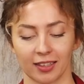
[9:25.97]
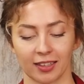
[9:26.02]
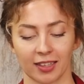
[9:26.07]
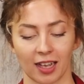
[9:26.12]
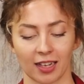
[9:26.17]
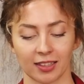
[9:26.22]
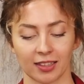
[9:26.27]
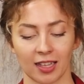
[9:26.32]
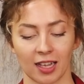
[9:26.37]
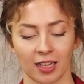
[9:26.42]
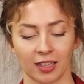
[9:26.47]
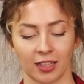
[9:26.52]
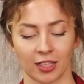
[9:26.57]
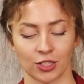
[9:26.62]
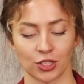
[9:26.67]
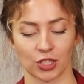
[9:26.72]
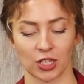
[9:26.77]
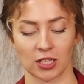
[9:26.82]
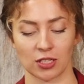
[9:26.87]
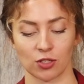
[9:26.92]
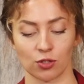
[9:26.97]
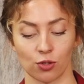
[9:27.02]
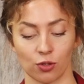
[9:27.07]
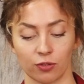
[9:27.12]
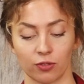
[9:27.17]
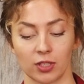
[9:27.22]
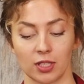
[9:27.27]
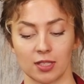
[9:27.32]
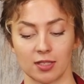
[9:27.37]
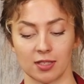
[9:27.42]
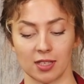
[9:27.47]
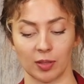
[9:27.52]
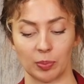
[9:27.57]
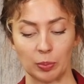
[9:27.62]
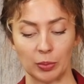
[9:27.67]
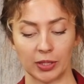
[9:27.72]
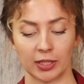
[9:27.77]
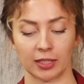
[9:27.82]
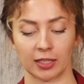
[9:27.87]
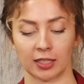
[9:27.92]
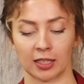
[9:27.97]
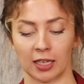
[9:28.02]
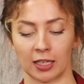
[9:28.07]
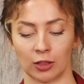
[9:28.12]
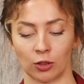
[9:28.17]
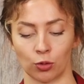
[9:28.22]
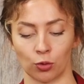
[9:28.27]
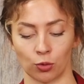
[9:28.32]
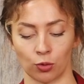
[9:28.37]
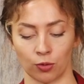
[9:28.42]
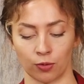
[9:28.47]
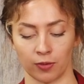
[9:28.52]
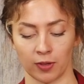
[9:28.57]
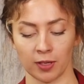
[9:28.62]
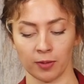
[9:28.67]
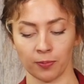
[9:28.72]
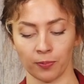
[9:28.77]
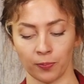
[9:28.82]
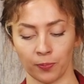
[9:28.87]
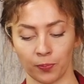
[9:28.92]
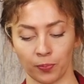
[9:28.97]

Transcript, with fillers: Когда наша основа из рябины готова,